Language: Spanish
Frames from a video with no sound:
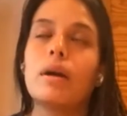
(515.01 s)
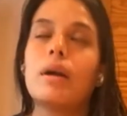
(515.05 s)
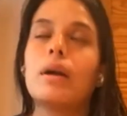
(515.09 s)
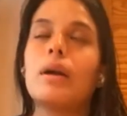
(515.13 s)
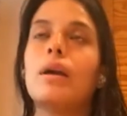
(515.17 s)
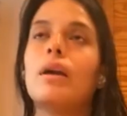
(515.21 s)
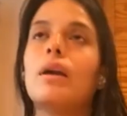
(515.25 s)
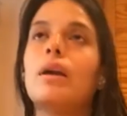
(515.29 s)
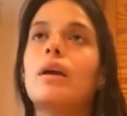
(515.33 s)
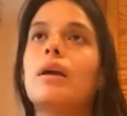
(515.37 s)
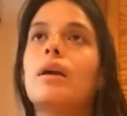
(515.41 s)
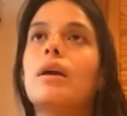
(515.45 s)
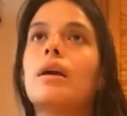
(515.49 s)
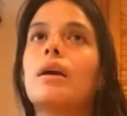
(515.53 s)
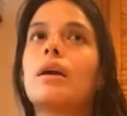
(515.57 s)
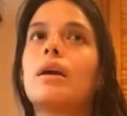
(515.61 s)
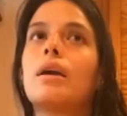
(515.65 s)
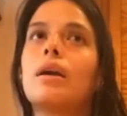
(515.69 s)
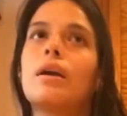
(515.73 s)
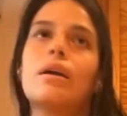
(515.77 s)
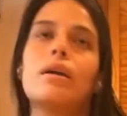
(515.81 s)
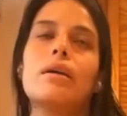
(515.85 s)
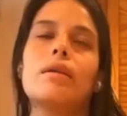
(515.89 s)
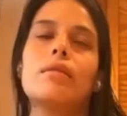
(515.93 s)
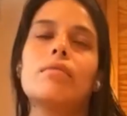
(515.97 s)
eh,
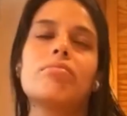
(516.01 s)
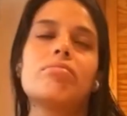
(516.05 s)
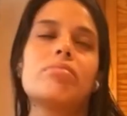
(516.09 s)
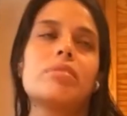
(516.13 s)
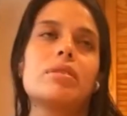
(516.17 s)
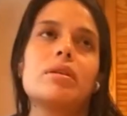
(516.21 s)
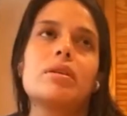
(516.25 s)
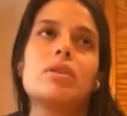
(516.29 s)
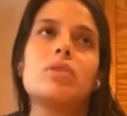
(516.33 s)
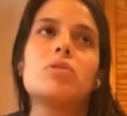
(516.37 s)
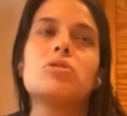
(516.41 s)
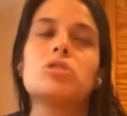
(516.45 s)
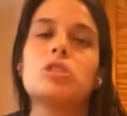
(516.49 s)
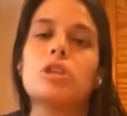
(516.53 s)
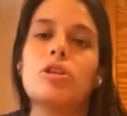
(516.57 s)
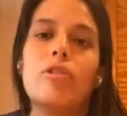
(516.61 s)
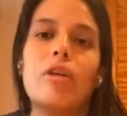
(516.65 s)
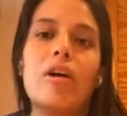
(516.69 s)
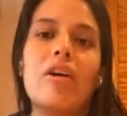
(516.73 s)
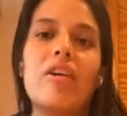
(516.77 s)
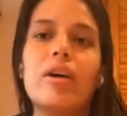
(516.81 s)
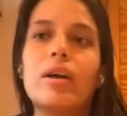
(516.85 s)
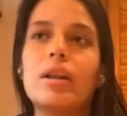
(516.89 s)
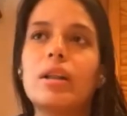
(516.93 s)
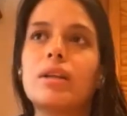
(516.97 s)
que, que, nos
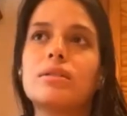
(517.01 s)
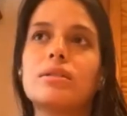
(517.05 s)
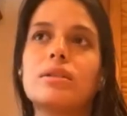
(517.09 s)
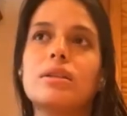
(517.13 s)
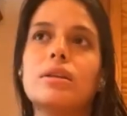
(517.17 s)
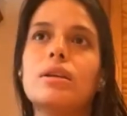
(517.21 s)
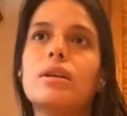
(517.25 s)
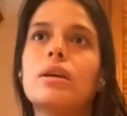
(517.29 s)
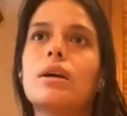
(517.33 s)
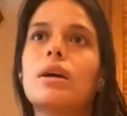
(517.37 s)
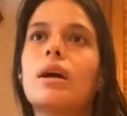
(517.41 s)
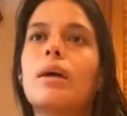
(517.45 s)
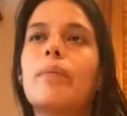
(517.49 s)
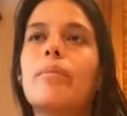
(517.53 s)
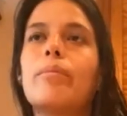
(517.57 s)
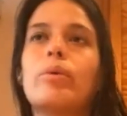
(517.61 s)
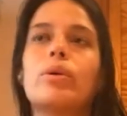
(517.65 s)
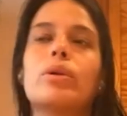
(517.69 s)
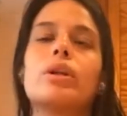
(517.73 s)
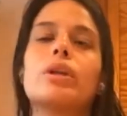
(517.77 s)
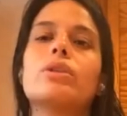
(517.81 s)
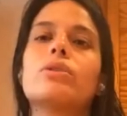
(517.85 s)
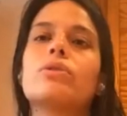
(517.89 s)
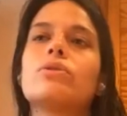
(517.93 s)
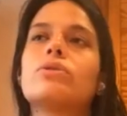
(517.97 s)
llevaban así a
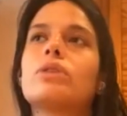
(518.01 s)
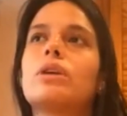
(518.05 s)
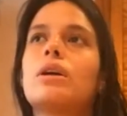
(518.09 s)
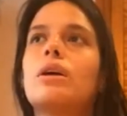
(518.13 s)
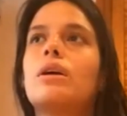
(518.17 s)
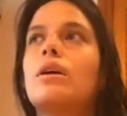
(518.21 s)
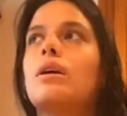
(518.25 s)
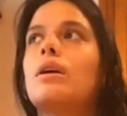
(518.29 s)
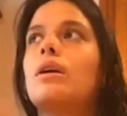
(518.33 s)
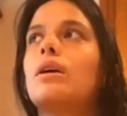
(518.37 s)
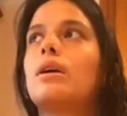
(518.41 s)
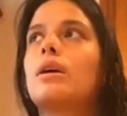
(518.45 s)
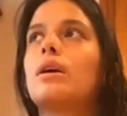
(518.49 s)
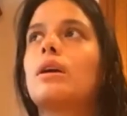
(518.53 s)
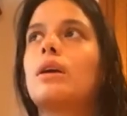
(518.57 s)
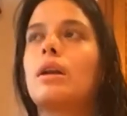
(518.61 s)
campeonatos que,